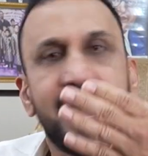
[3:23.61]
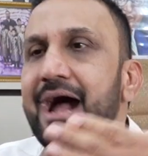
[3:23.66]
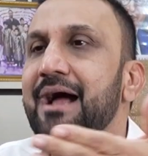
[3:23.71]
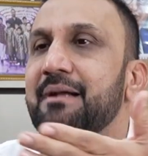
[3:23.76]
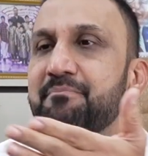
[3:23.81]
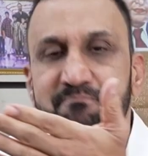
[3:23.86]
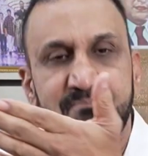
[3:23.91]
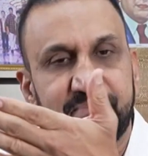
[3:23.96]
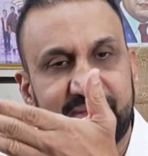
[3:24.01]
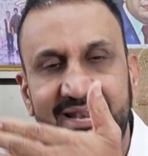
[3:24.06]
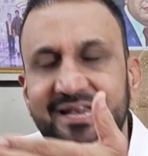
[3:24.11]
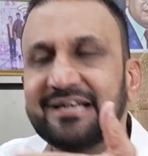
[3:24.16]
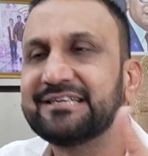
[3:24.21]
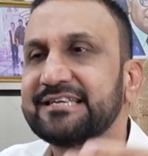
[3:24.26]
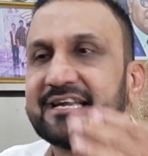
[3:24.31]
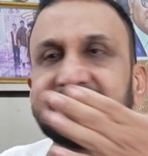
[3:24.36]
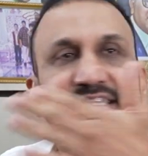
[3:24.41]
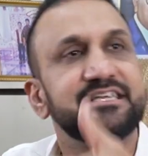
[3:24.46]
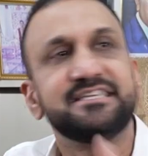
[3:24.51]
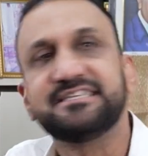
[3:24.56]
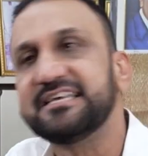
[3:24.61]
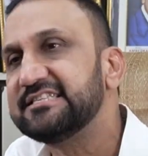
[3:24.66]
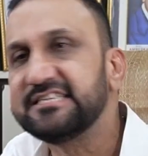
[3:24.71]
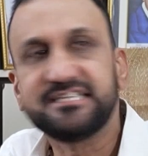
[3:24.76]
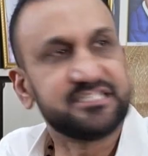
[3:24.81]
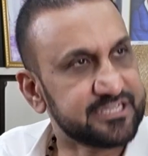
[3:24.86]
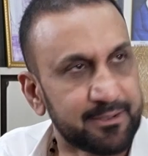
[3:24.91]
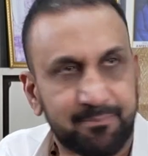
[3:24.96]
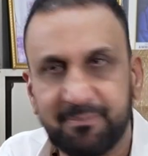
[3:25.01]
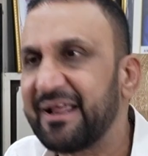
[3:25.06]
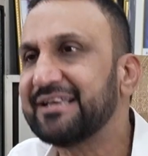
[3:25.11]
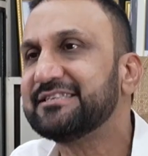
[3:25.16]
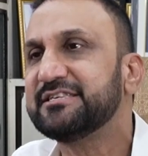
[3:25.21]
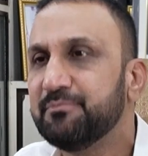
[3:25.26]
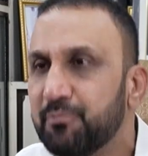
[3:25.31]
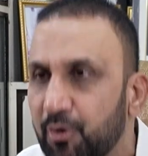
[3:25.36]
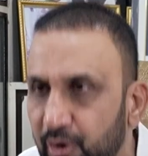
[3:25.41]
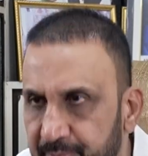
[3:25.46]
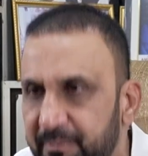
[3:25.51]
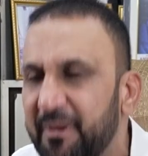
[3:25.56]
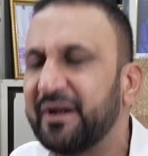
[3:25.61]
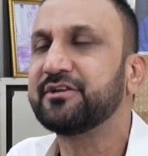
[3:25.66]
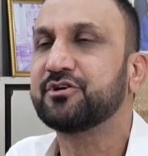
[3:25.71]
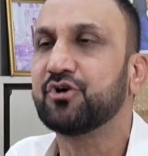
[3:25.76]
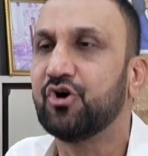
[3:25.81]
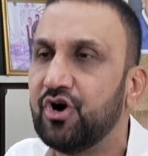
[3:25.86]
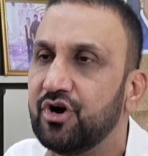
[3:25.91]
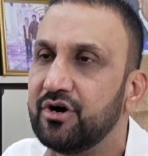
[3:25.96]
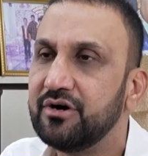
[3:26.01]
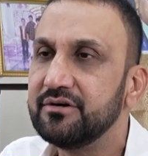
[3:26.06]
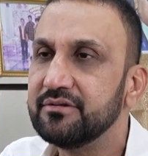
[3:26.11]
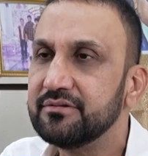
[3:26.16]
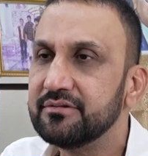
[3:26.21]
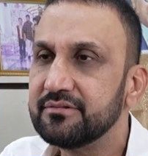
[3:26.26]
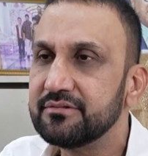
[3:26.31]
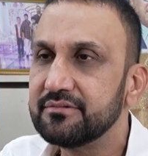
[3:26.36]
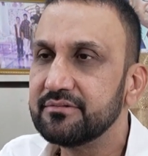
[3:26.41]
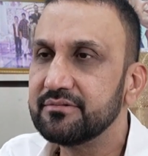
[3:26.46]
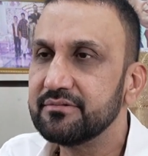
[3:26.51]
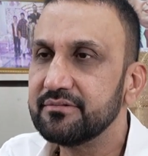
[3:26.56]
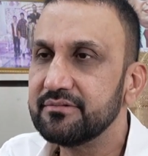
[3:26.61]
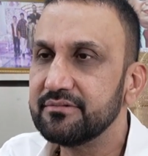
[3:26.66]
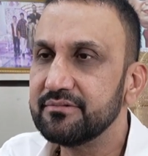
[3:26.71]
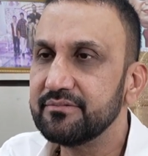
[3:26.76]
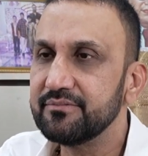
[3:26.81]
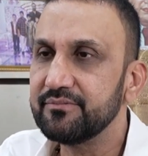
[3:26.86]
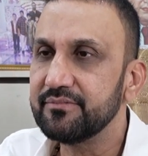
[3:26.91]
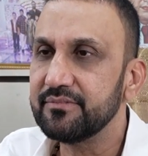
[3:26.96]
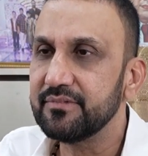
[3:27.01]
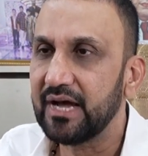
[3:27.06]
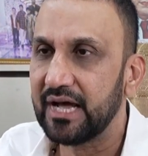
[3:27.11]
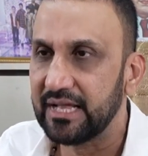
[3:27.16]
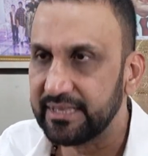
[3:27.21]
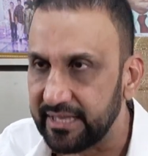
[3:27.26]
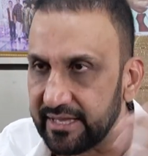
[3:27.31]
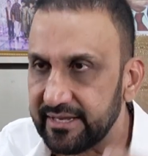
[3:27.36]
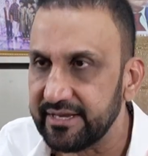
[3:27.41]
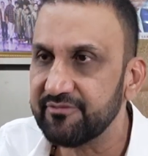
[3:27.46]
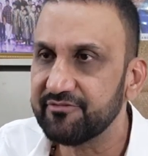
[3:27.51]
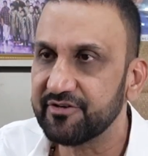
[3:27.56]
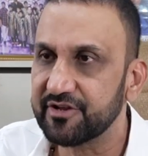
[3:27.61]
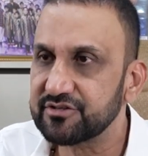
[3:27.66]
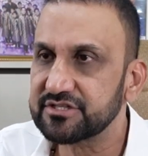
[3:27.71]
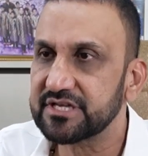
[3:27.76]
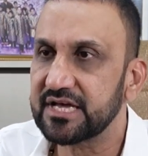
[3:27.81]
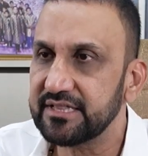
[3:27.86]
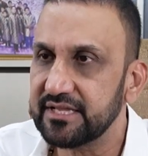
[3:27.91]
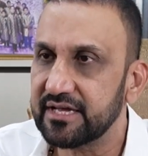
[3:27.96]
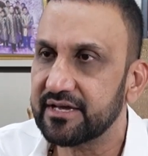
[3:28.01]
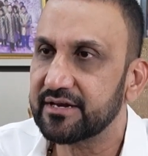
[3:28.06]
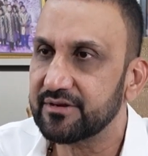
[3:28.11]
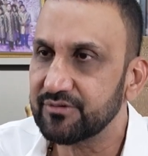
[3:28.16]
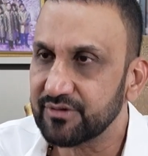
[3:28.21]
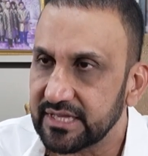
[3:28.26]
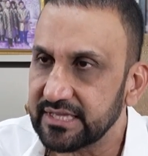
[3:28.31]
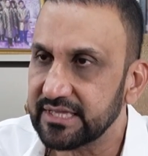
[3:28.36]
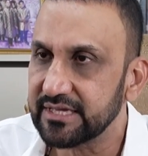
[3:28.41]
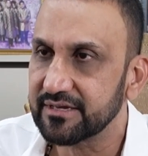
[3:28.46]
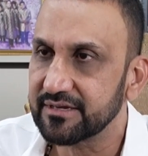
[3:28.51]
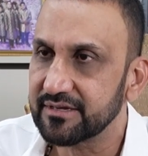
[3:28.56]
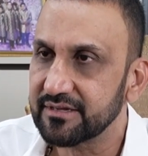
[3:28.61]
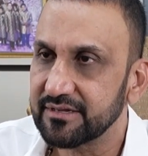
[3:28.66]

ఆ కలెక్టర్ తీసేసి చపరాసి బోర్డు పెట్టుకో ఆ ధైర్యం ఫెరోజ్ ఖాన్ దగ్గర ఉన్నది